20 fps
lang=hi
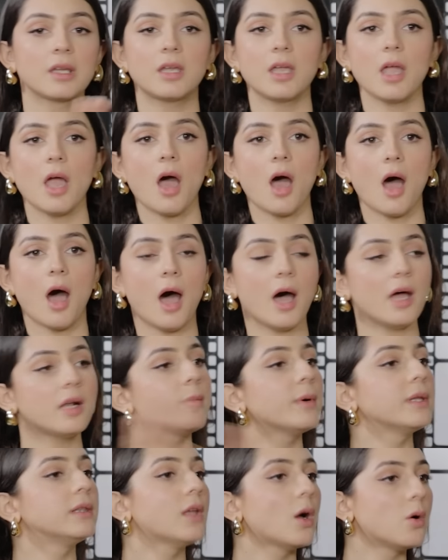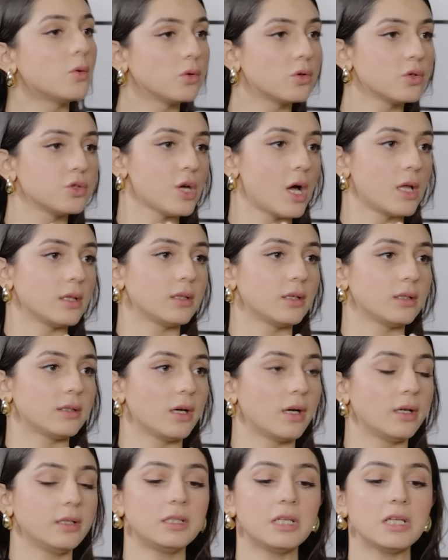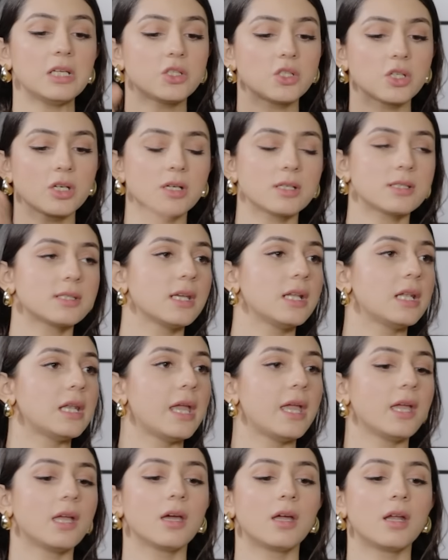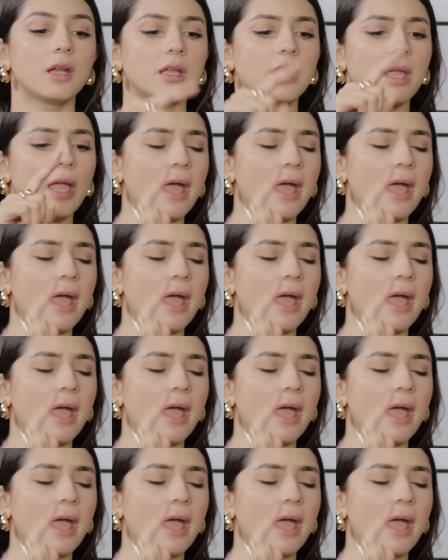कि हर बंदा उनको जानता था टीचर से लेकर